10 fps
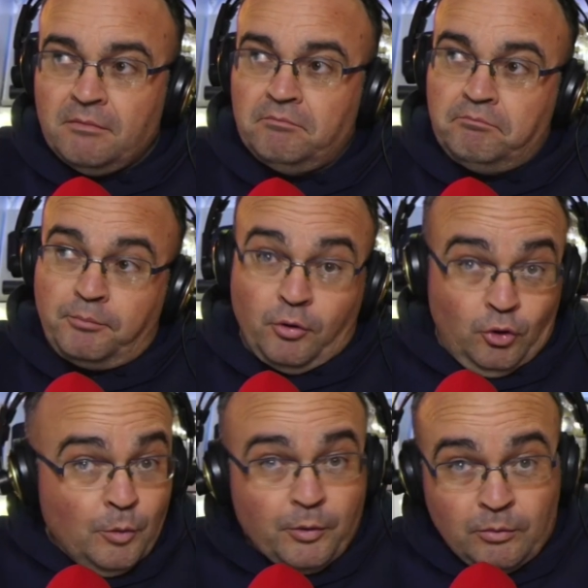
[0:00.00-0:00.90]
pues
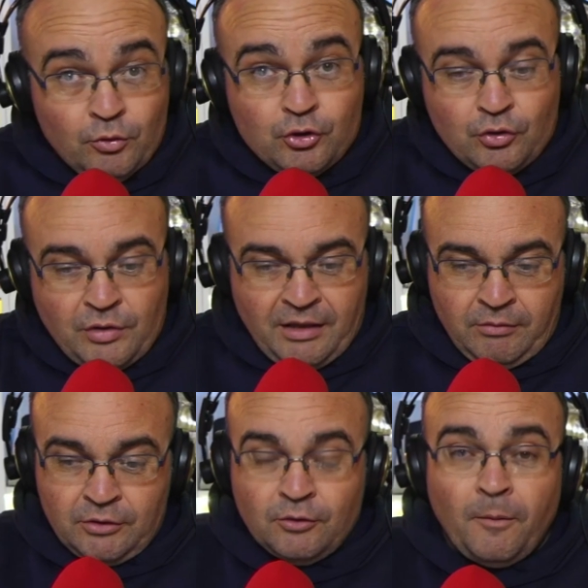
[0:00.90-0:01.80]
no por mucho, desde
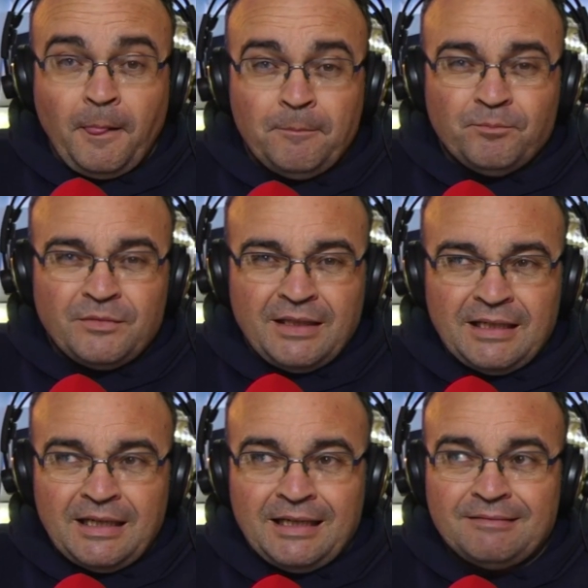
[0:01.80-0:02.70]
luego,
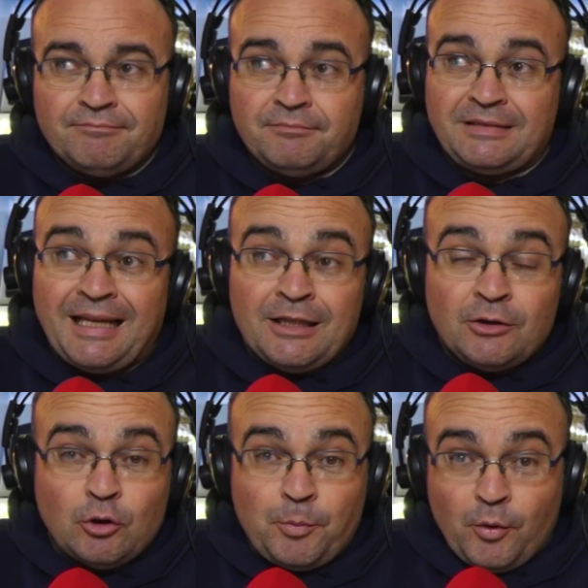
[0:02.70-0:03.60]
tenga
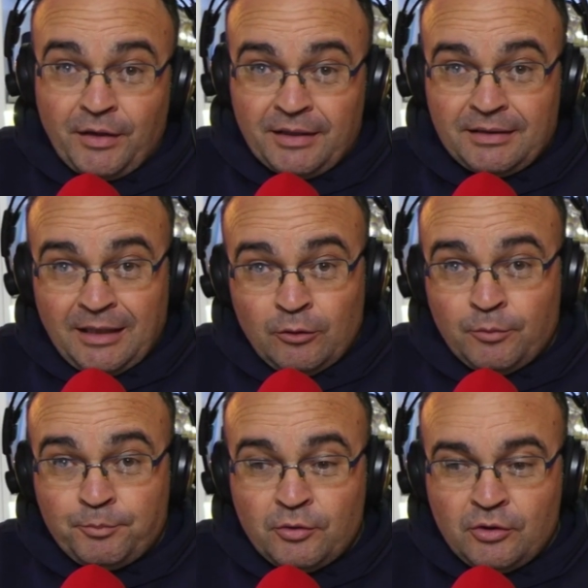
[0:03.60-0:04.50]
tanto poder en los
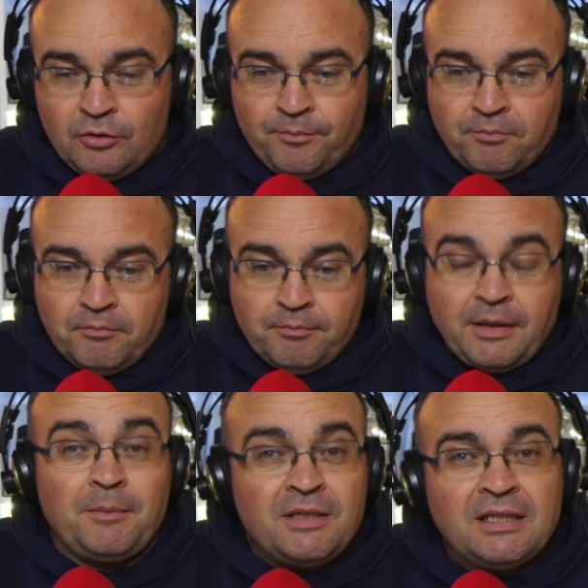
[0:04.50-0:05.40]
puños, para
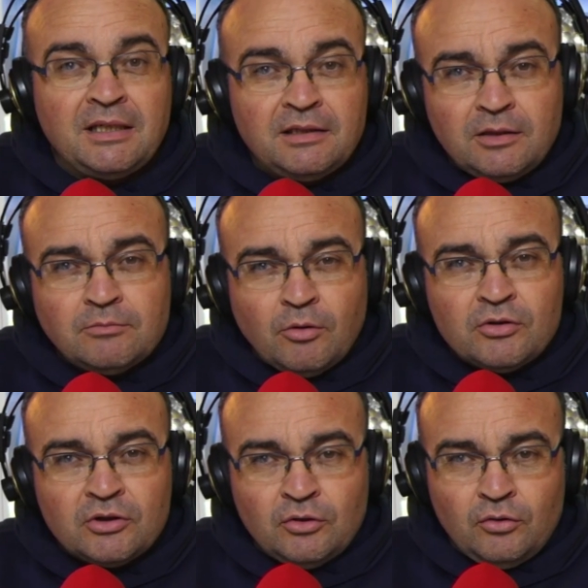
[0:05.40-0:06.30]
mí sí que tiene un
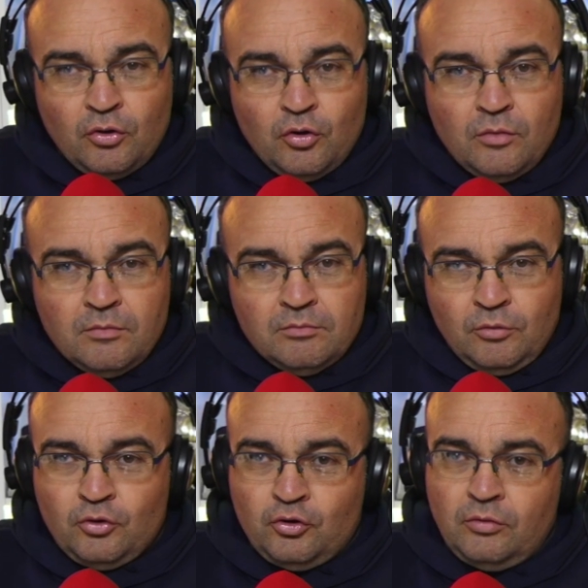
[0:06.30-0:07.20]
boxeo
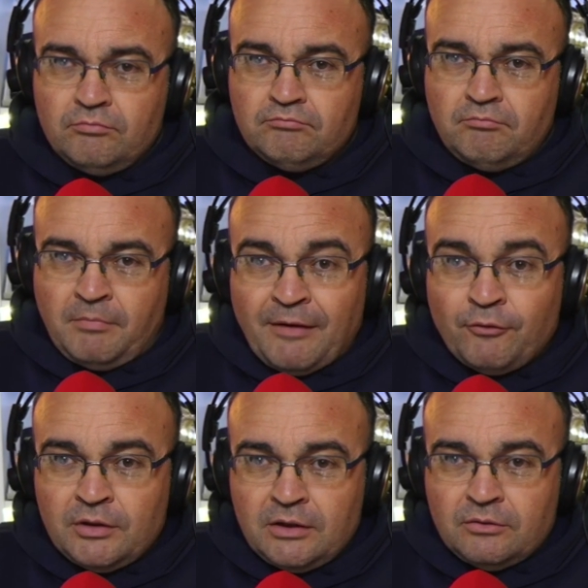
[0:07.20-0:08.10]
mucho más
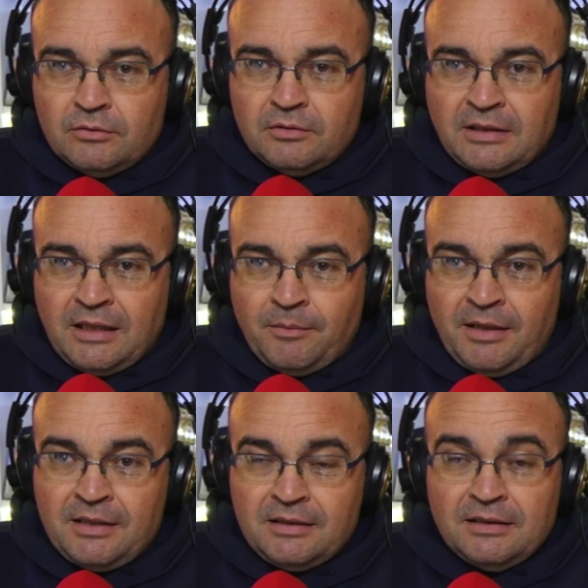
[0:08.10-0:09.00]
bonito y
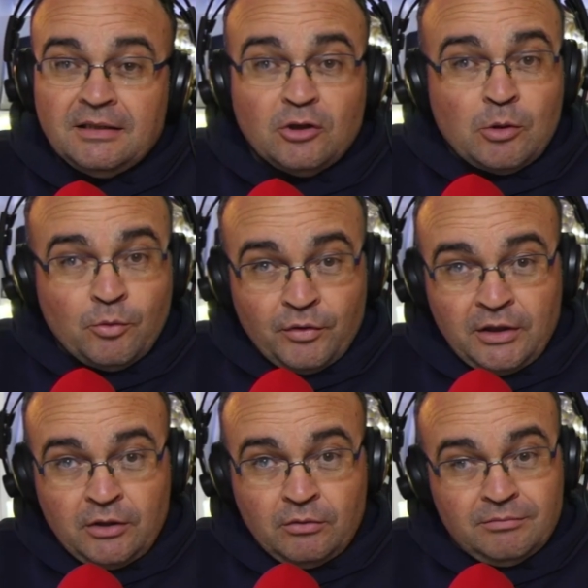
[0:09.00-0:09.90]
además, como
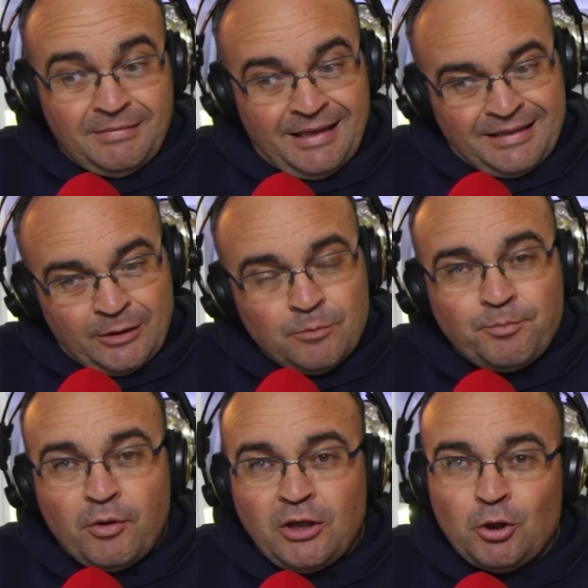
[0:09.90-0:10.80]
digo, al ser un
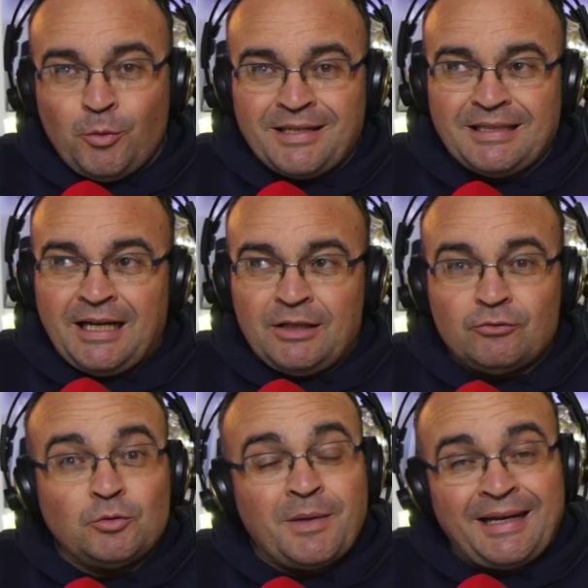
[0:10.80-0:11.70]
poquito más alto y
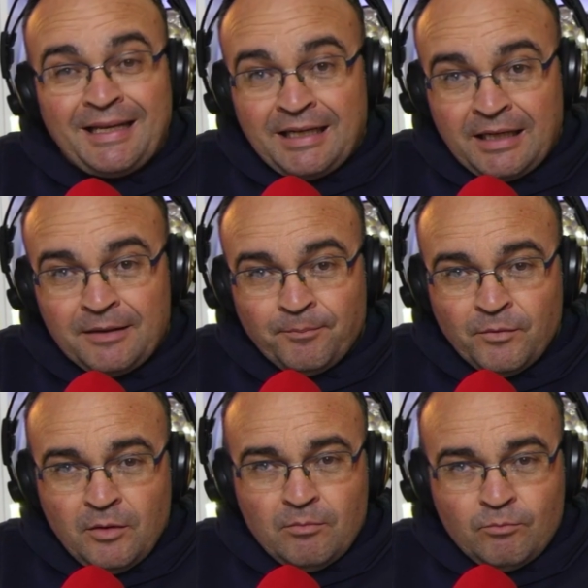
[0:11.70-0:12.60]
manejar
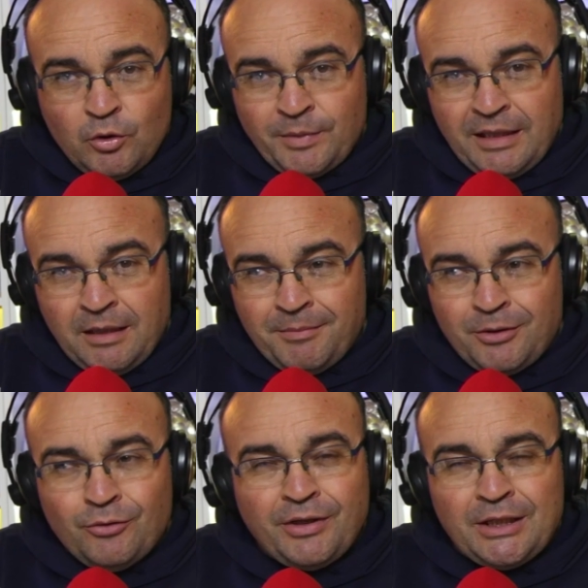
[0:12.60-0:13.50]
muy bien las
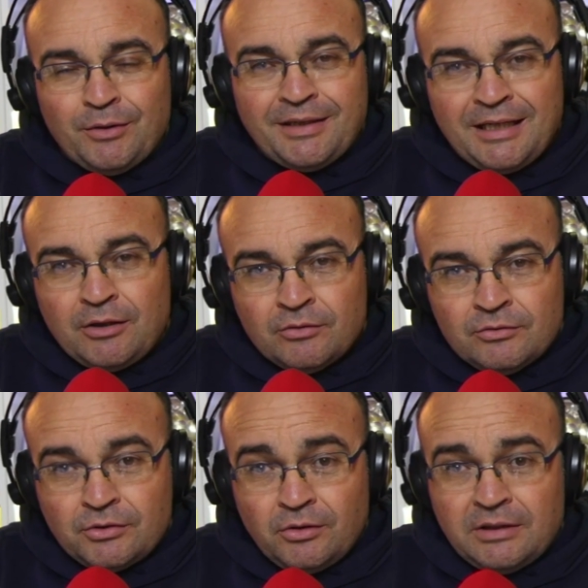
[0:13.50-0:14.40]
manos, creo que el
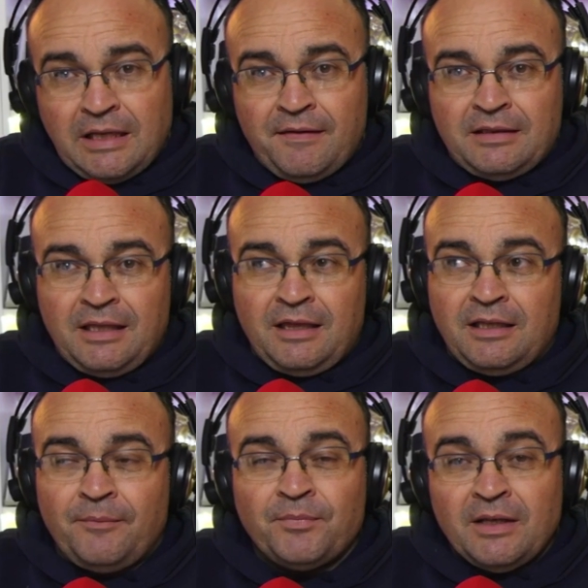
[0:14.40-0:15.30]
control de la
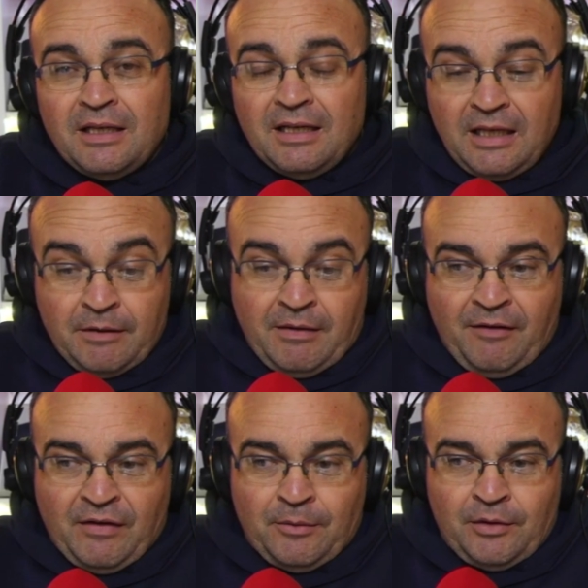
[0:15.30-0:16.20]
distancia le va a
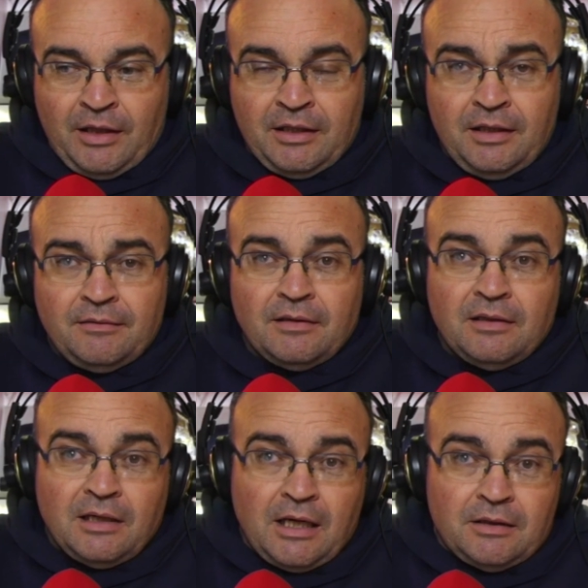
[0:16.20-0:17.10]
favorecer
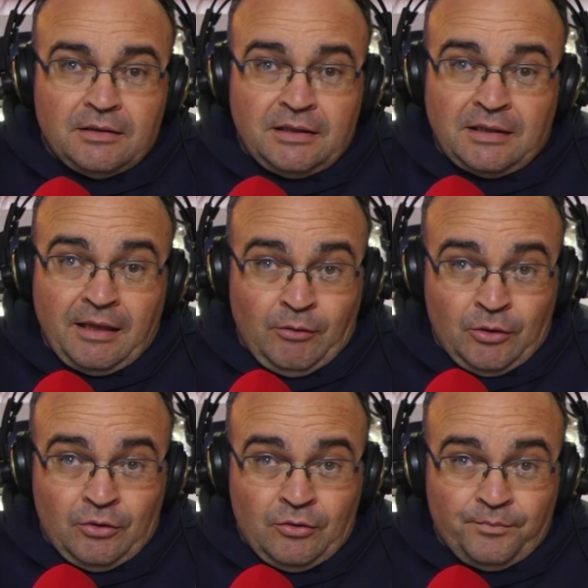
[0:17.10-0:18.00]
y desde
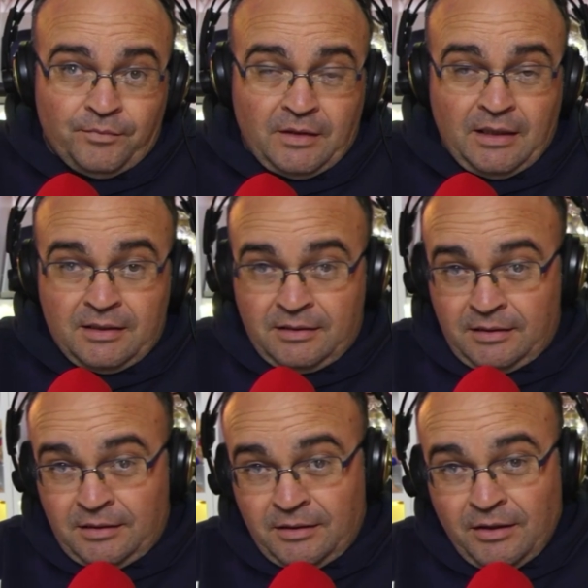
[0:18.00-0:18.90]
luego que
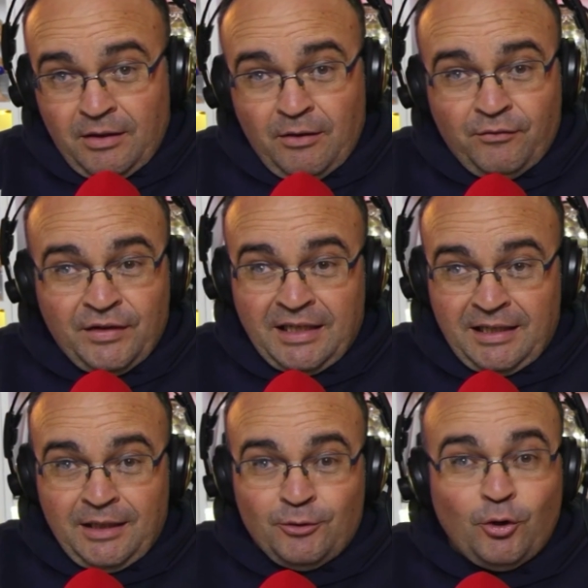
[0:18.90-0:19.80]
si
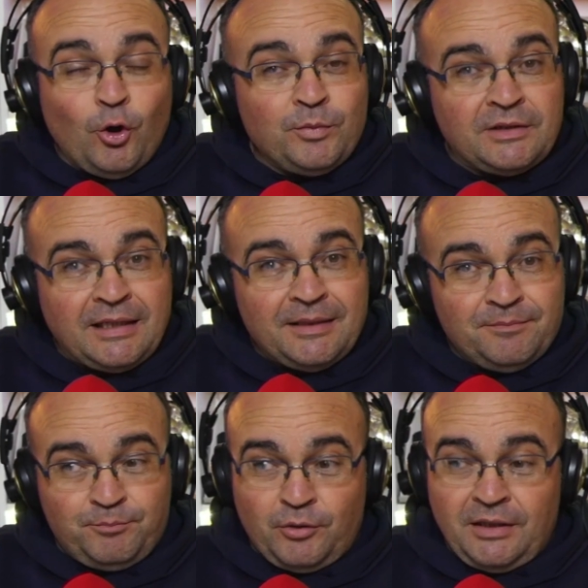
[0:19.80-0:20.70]
Figueredo opta
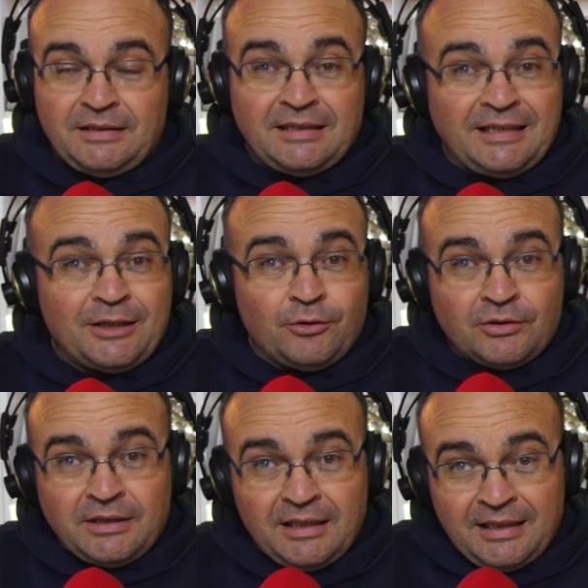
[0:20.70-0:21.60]
por intentar
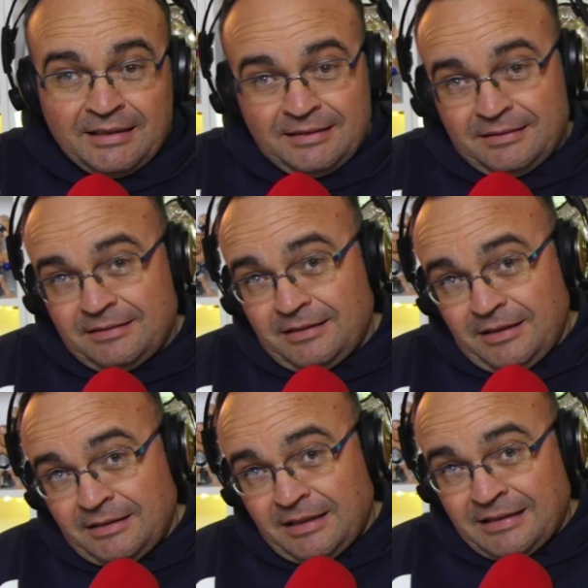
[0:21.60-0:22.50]
cortarla
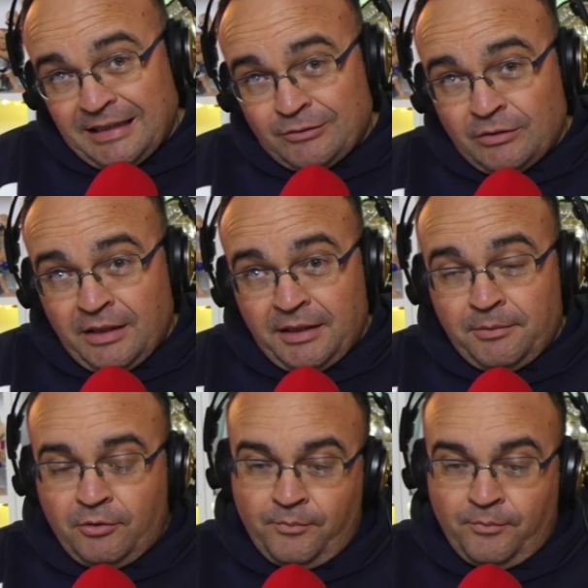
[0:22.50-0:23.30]
intentando el derribo,